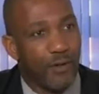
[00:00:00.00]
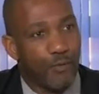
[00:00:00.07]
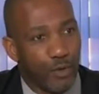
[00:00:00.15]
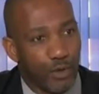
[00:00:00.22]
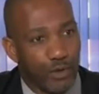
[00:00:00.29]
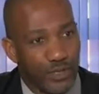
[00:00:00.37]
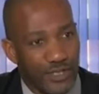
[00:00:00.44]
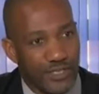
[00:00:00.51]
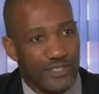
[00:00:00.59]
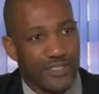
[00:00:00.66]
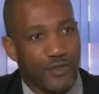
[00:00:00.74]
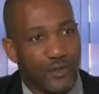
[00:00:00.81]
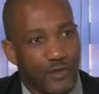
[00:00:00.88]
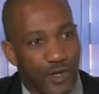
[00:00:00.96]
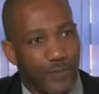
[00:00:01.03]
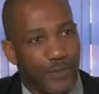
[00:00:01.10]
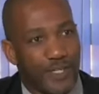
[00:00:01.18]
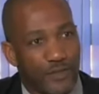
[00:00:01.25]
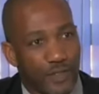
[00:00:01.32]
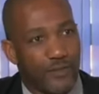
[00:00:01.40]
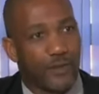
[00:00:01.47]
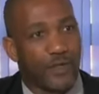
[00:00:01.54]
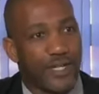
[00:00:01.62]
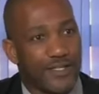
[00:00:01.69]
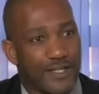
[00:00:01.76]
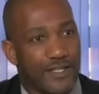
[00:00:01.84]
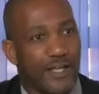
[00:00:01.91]
pour que des décisions soient prises au niveau de la
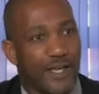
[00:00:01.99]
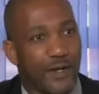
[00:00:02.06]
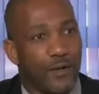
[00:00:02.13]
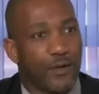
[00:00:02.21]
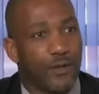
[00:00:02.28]
CDAO Nous